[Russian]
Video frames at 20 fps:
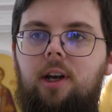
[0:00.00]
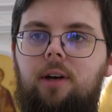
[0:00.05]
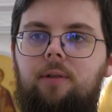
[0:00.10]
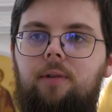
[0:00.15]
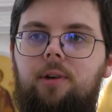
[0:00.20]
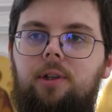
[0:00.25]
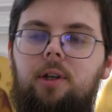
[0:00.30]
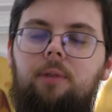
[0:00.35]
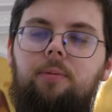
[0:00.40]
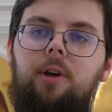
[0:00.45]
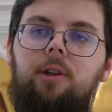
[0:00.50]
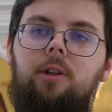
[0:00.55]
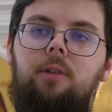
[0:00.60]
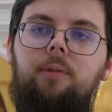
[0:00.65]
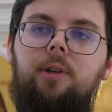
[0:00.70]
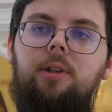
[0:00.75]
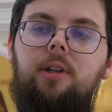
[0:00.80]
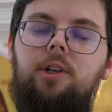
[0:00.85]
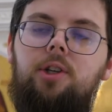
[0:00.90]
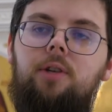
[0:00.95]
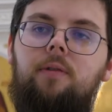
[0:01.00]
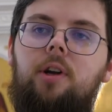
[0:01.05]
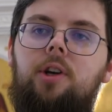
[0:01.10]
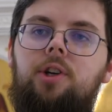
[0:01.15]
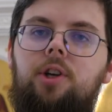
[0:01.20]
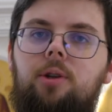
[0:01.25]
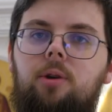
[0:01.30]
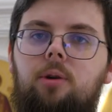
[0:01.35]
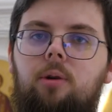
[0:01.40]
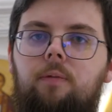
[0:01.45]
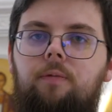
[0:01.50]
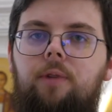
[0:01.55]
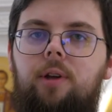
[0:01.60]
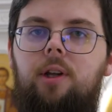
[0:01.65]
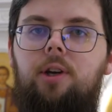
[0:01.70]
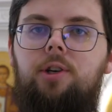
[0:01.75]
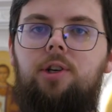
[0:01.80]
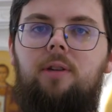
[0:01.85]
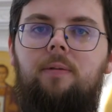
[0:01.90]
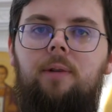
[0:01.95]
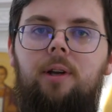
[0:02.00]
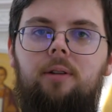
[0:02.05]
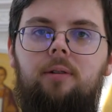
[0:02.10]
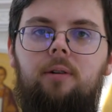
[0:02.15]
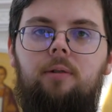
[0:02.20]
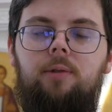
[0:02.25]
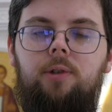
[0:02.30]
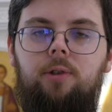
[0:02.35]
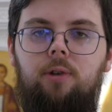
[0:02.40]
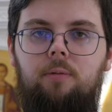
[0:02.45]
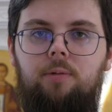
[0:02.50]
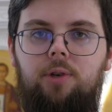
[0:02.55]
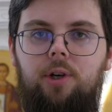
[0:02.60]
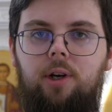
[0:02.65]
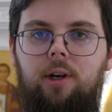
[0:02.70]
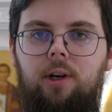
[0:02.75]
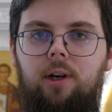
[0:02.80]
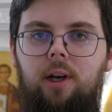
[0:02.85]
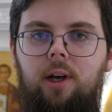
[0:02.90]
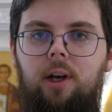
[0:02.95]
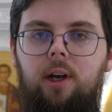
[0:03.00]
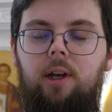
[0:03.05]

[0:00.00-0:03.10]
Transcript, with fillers: Вот, и поэтому это наше выражение любви, наша молитва в усопших.